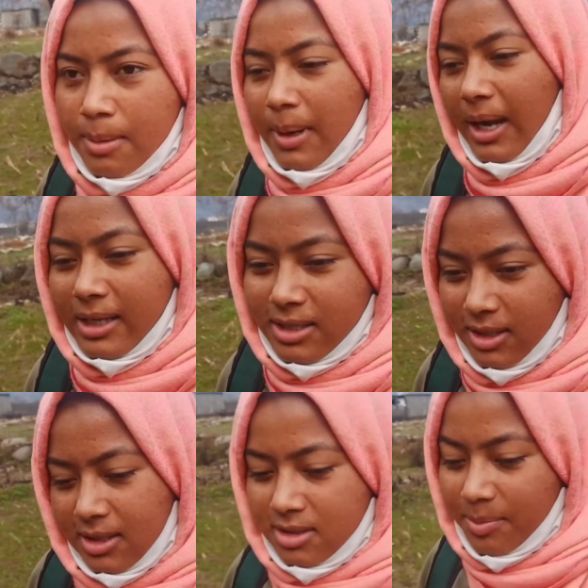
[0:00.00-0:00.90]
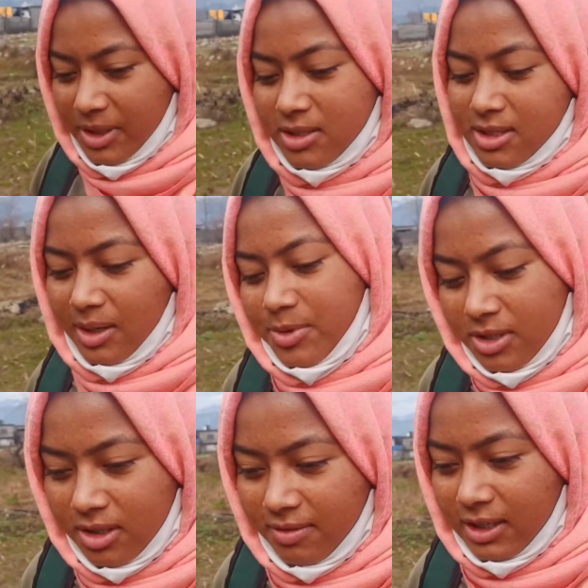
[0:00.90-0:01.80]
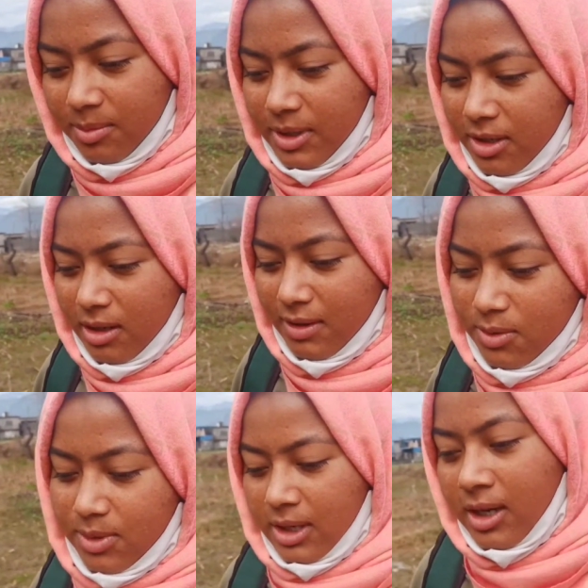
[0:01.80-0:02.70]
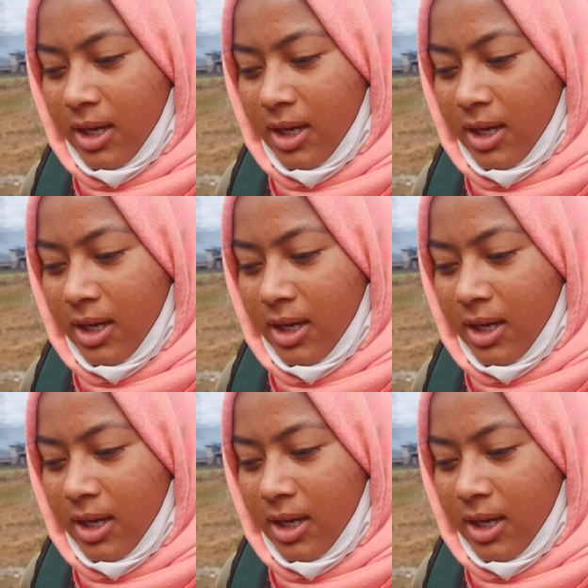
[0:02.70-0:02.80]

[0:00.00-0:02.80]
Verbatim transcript: पहले से ही ज़बरदस्ती एडमिशन करवाई थी मेरे घर वालों ने